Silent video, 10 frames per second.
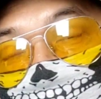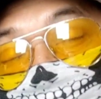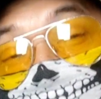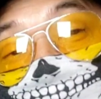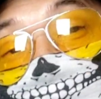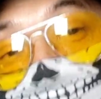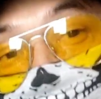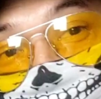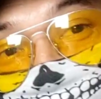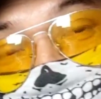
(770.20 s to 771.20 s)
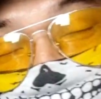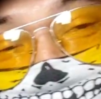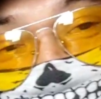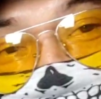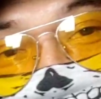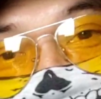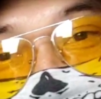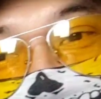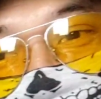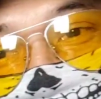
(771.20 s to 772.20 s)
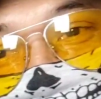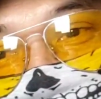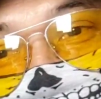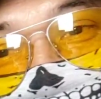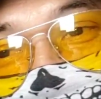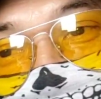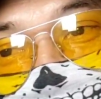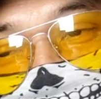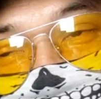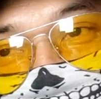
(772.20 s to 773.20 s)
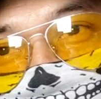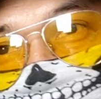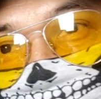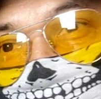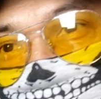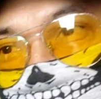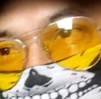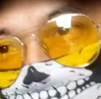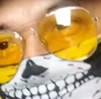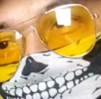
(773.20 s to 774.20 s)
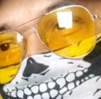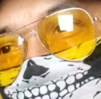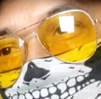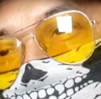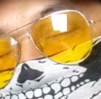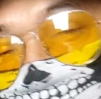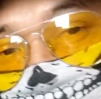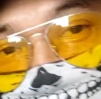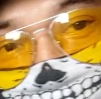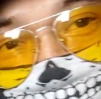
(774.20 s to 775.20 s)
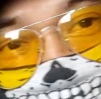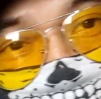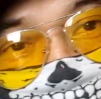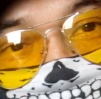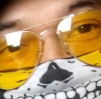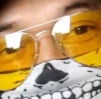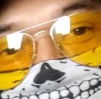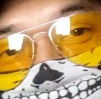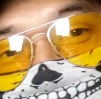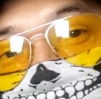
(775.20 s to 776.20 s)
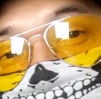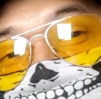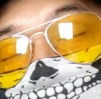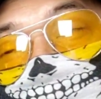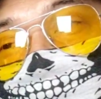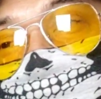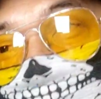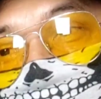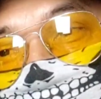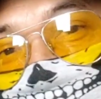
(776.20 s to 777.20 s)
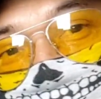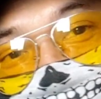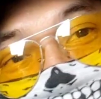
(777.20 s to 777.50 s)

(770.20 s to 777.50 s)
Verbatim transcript: saya menghargai hukum Indonesia di mana hukum Indonesia mengatakan bahwasannya asas praduga tak bersalah itu selalu dikedepankan ya